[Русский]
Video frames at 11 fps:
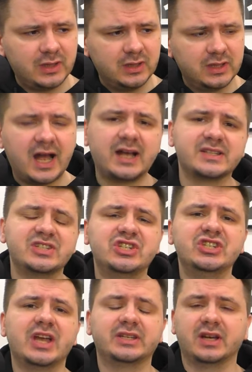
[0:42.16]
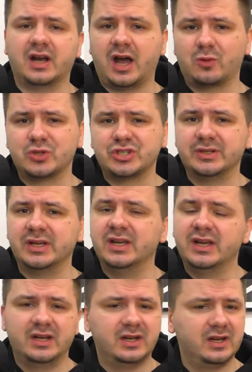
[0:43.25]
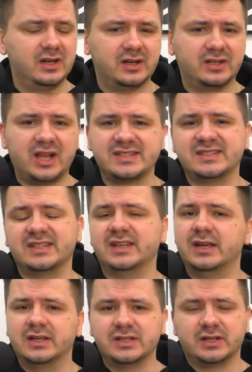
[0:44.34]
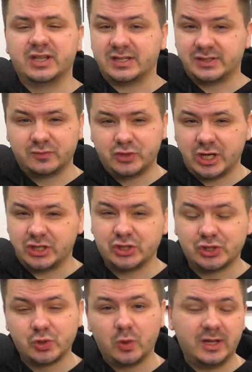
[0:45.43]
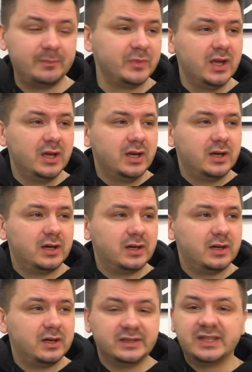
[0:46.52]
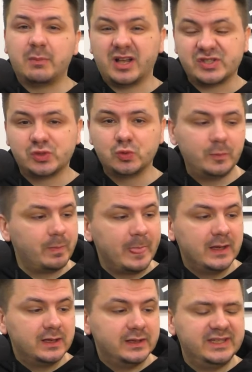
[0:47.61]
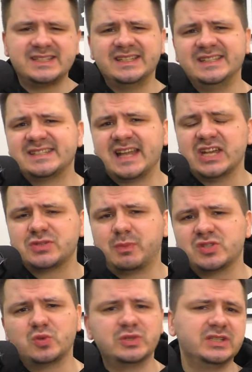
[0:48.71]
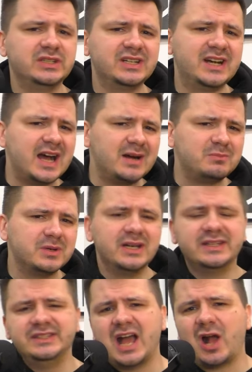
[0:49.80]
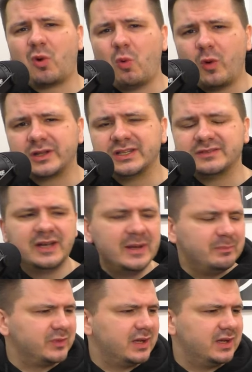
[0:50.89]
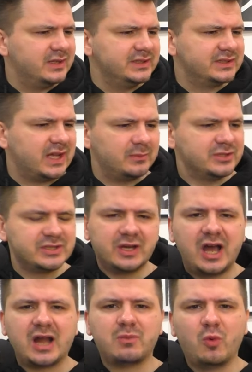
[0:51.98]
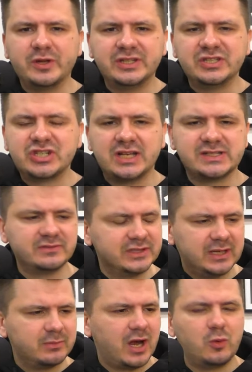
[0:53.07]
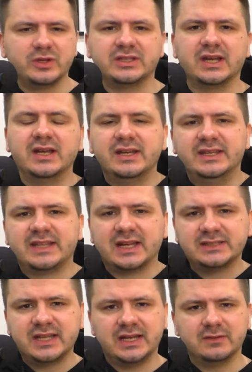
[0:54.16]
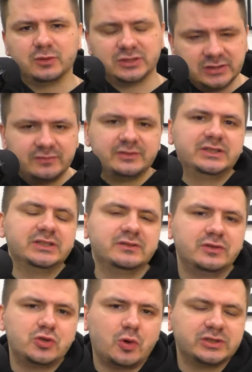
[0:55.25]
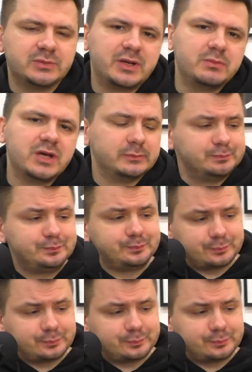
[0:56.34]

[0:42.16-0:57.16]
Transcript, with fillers: э, как сочинять хорошие, э, классные, классно звучащие соло э, на басу, если не знаешь, по сути, ни гам, ни аккордов, э, ни там, не знаю, гармонии джазовой там какой-то и так далее. Вот, ну, вот ты новичок, например,